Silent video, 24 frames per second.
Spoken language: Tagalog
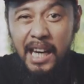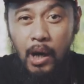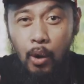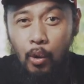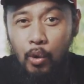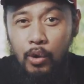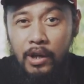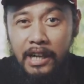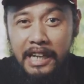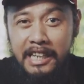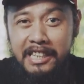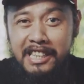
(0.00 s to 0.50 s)
Ayaw
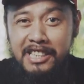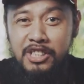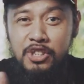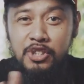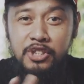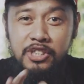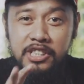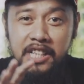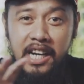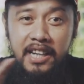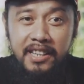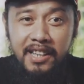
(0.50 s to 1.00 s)
ko lang
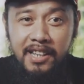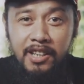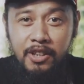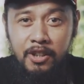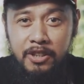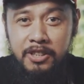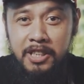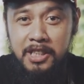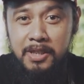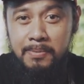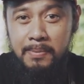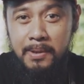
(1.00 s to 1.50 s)
i-judge yung channel
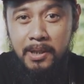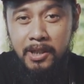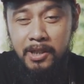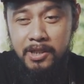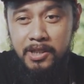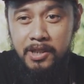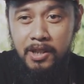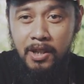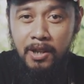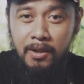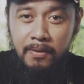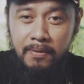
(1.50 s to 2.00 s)
ko just
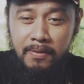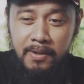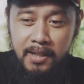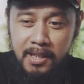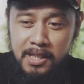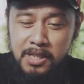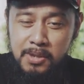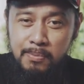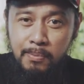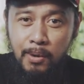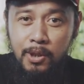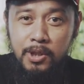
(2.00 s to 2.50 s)
because of
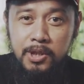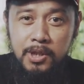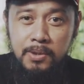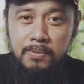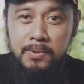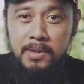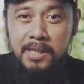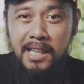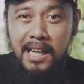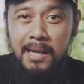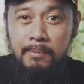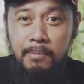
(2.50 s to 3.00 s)
the small
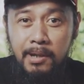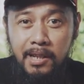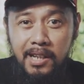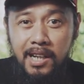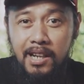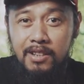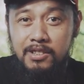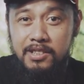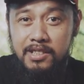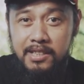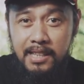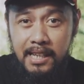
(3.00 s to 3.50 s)
subscriber
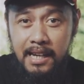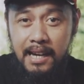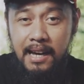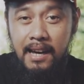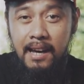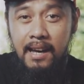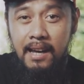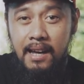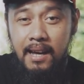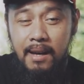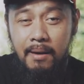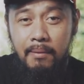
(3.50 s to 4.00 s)
counts
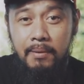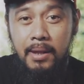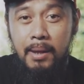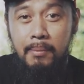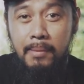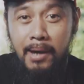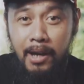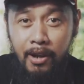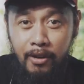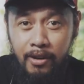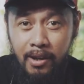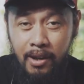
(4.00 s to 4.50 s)
na, na
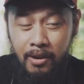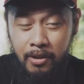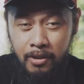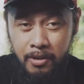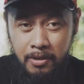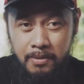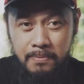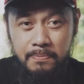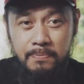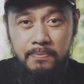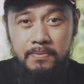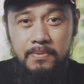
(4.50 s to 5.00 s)
meron
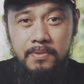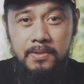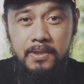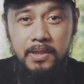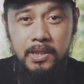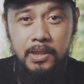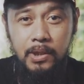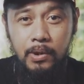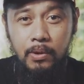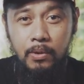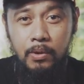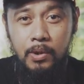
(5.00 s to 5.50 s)
ako.
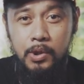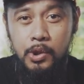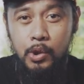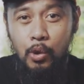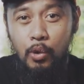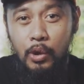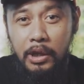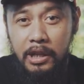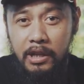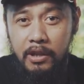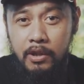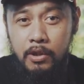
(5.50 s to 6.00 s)
So,
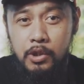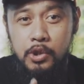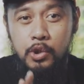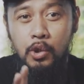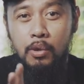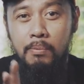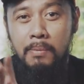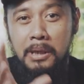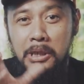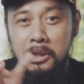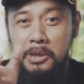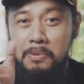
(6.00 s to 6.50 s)
gusto ko,
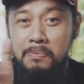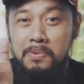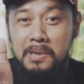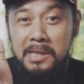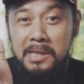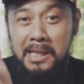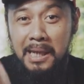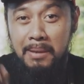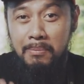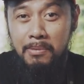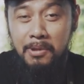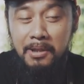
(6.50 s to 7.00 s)
gusto ko
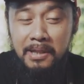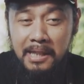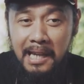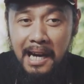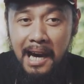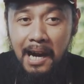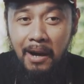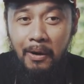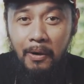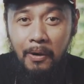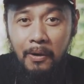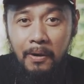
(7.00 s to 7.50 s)
mag-subscribe yung
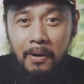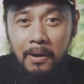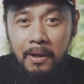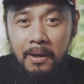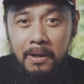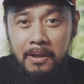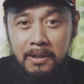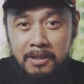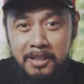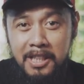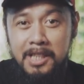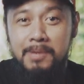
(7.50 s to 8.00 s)
tao
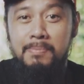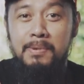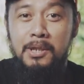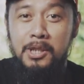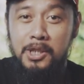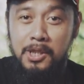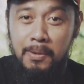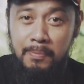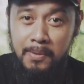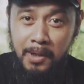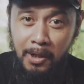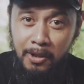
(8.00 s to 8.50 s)
just
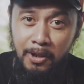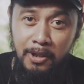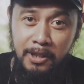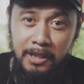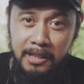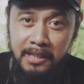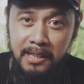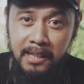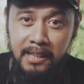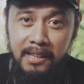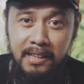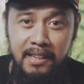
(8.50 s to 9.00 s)
because of the
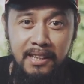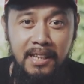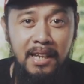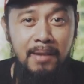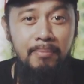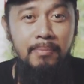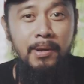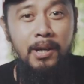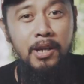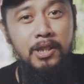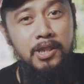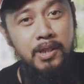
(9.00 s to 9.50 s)
content, not
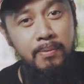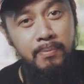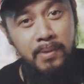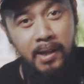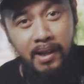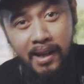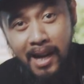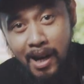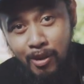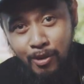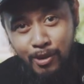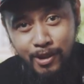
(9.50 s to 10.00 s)
because of
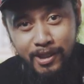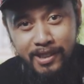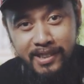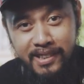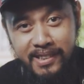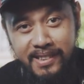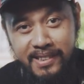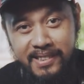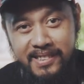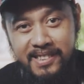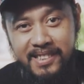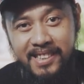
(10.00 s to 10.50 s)
the count.
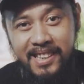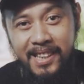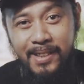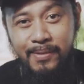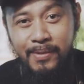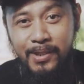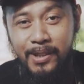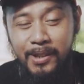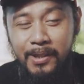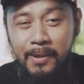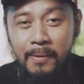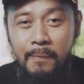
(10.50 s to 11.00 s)
Alam
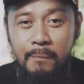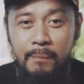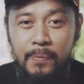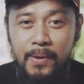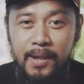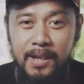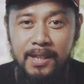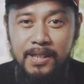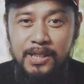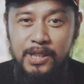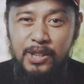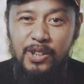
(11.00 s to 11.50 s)
mo yun?
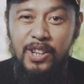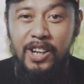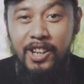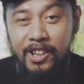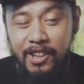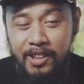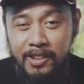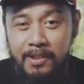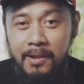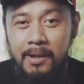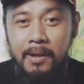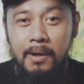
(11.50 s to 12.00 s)
So,
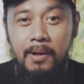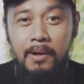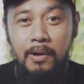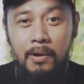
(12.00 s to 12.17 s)
ganun.